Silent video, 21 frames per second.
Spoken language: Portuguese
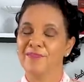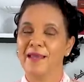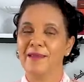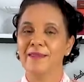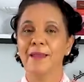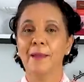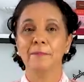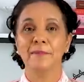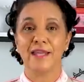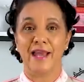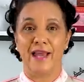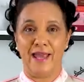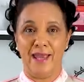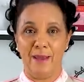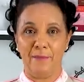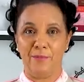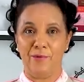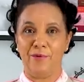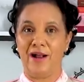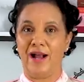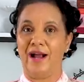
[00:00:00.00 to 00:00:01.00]
Na minha
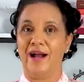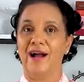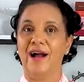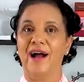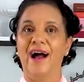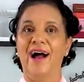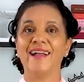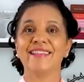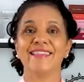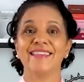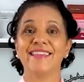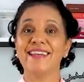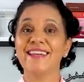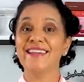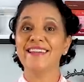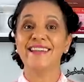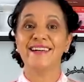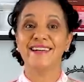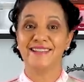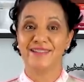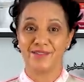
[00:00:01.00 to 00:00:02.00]
época, há
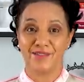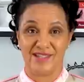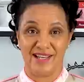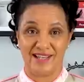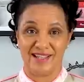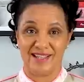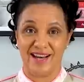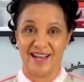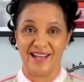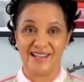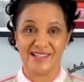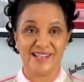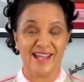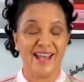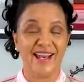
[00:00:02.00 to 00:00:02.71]
30 anos atrás,